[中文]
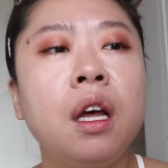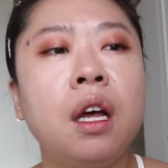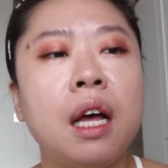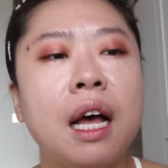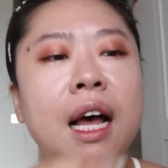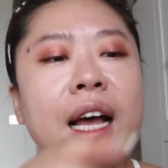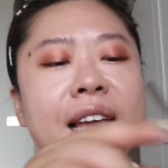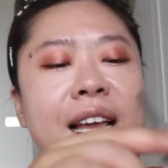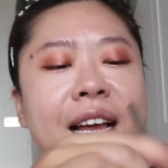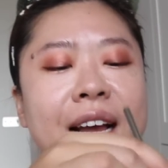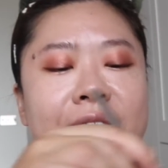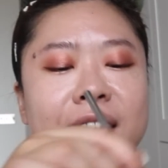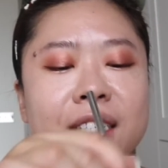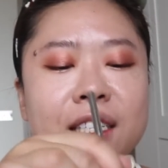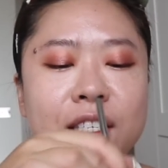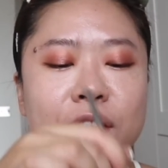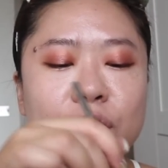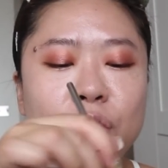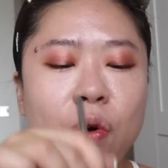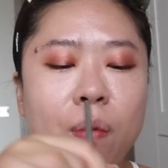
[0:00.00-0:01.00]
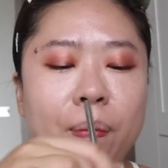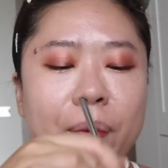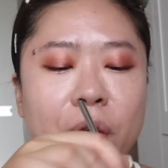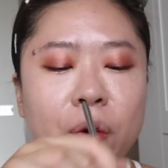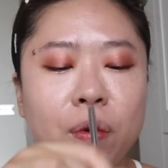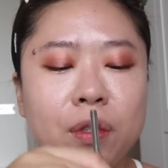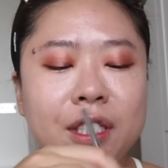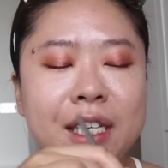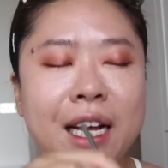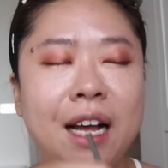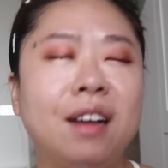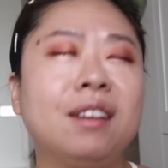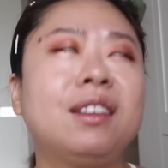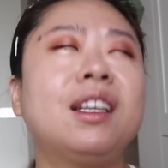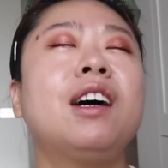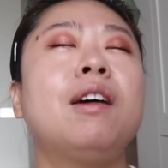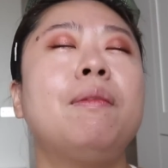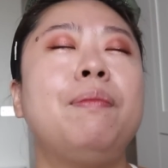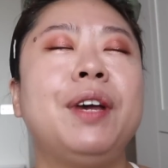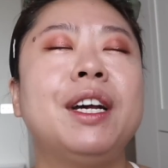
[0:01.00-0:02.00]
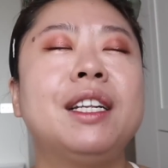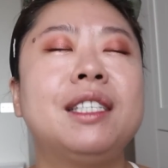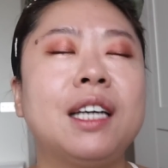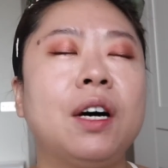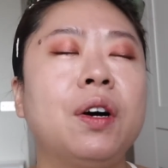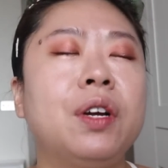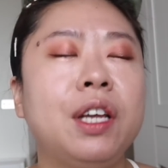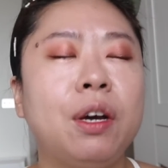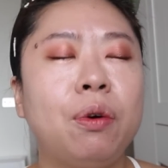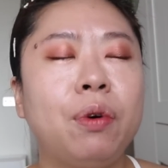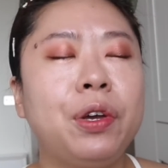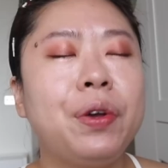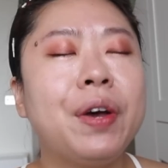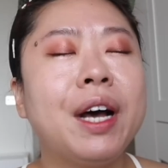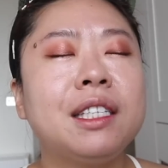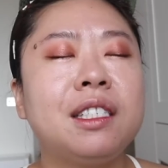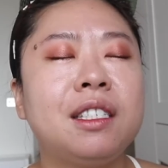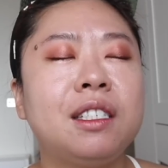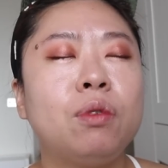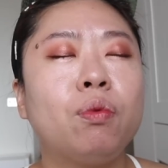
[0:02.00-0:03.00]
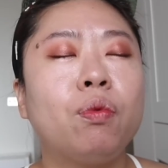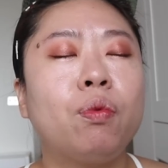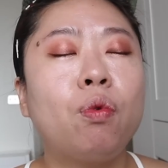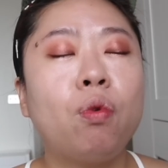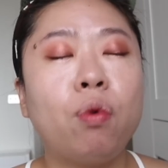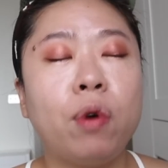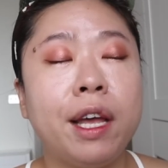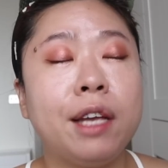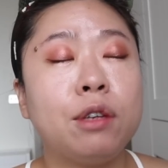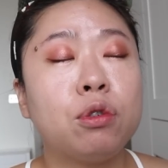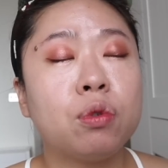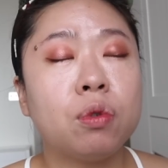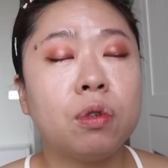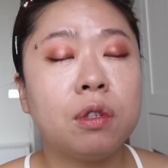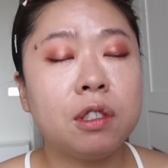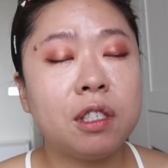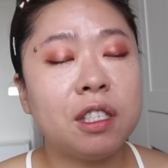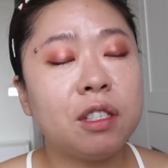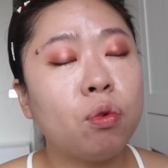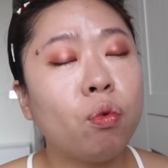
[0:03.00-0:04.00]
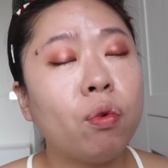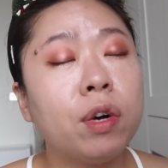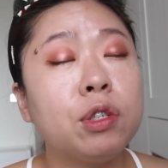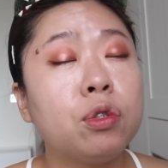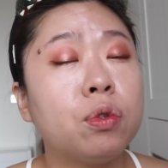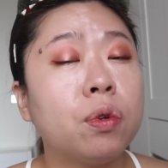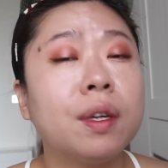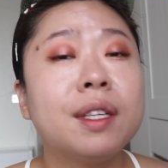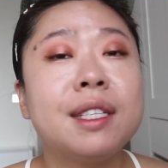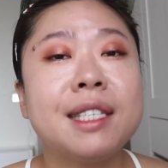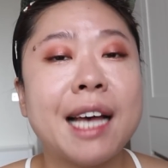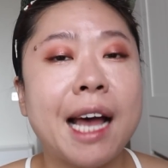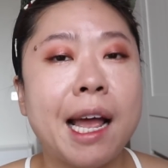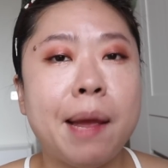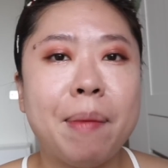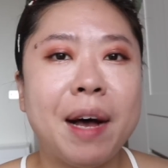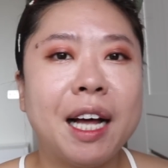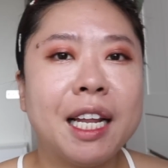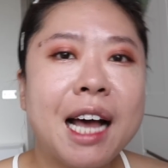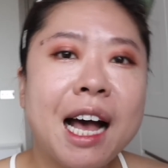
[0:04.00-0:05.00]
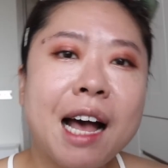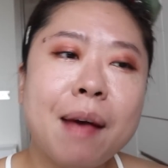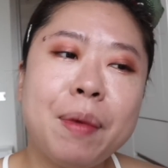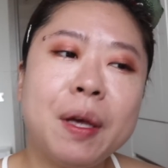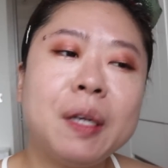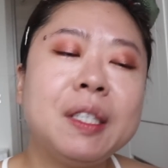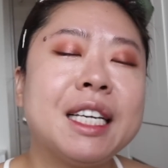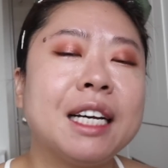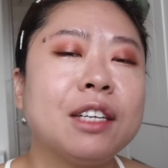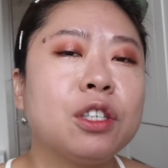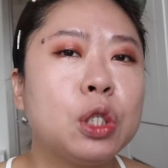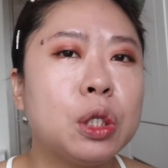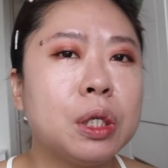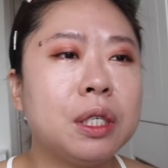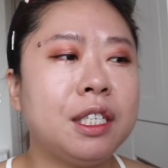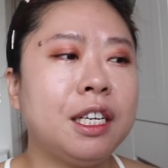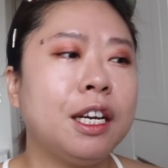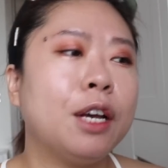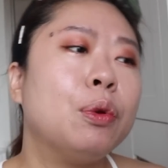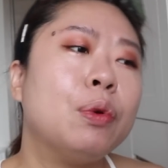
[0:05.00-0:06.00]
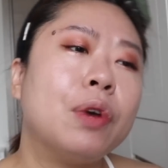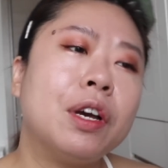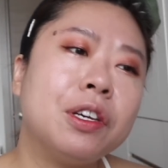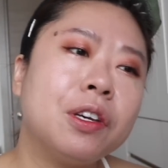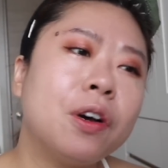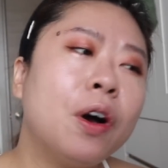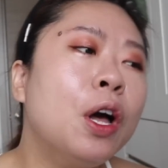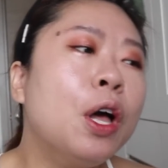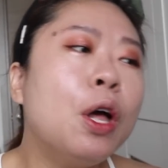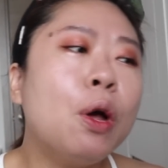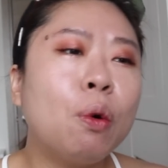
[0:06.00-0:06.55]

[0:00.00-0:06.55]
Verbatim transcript: 啊，一开始其实我没有想要特别早一点回，因为他只是回，只是问说在吗？他还没有讲事情的缘由。